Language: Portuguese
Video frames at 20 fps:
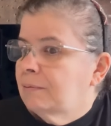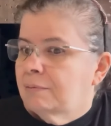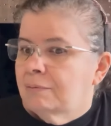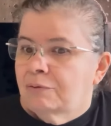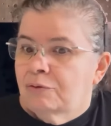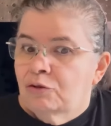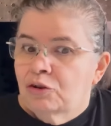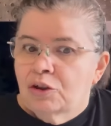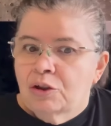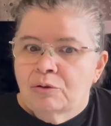
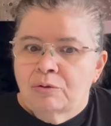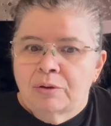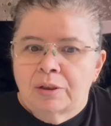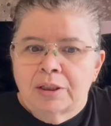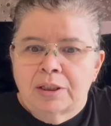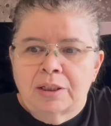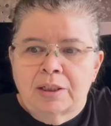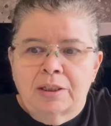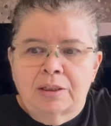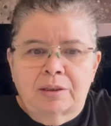não chegou
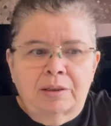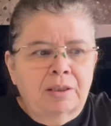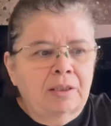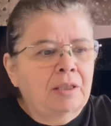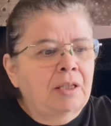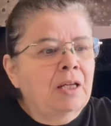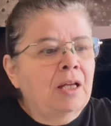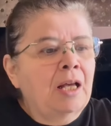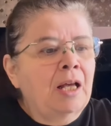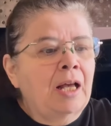aí ainda.
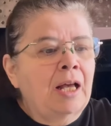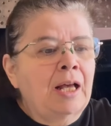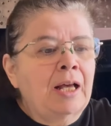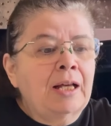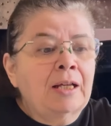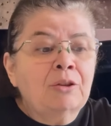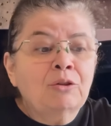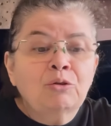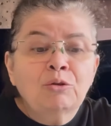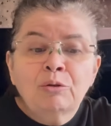
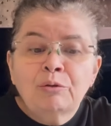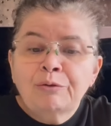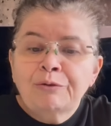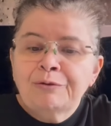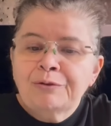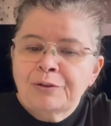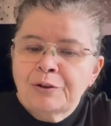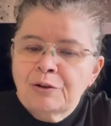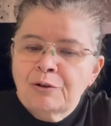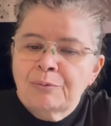No
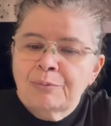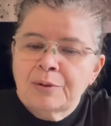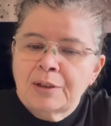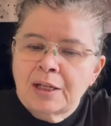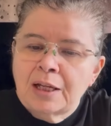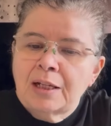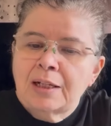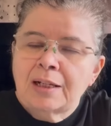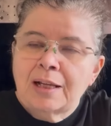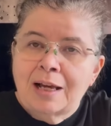filme,
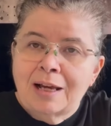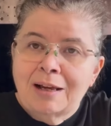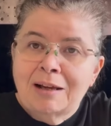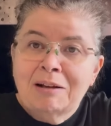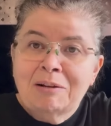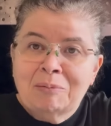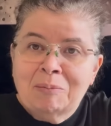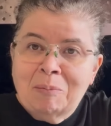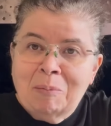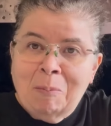ele é...